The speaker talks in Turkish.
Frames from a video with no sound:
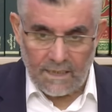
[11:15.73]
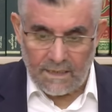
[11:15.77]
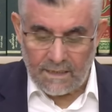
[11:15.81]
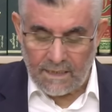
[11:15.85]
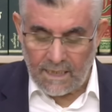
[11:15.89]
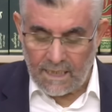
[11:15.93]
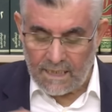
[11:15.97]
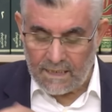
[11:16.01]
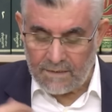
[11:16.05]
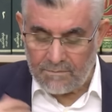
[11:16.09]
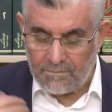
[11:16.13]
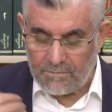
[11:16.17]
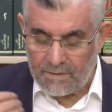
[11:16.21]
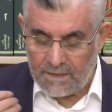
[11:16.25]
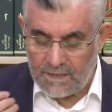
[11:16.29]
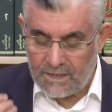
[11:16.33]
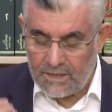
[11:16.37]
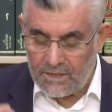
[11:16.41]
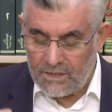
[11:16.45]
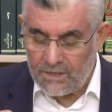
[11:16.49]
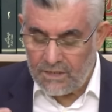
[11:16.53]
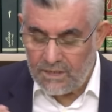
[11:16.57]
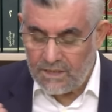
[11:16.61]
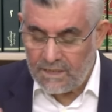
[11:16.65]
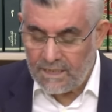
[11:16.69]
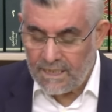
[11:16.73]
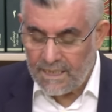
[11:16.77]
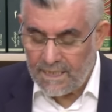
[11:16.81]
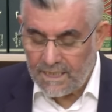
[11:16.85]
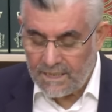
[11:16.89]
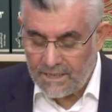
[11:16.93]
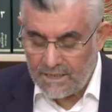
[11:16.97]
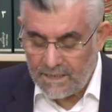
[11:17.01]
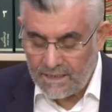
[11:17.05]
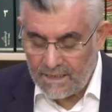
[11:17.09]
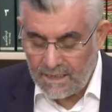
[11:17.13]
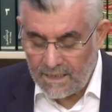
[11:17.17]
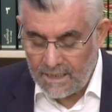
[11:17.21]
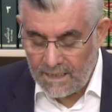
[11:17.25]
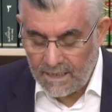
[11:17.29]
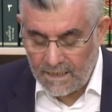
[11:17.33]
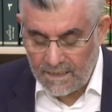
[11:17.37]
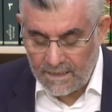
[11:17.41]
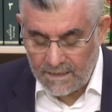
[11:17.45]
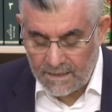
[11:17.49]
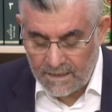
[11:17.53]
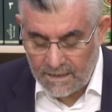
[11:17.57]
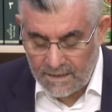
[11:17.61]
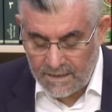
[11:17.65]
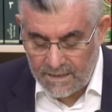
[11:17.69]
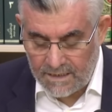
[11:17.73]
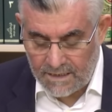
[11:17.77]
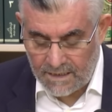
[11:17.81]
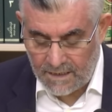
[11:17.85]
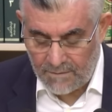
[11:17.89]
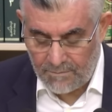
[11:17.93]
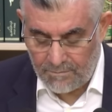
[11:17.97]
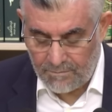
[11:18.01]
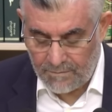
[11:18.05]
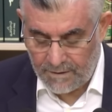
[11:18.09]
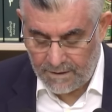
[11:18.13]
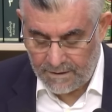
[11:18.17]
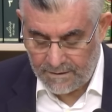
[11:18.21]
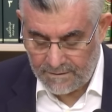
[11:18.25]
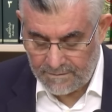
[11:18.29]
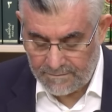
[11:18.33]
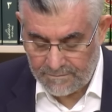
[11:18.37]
Yani birinci derecede yakınınız yapmayın.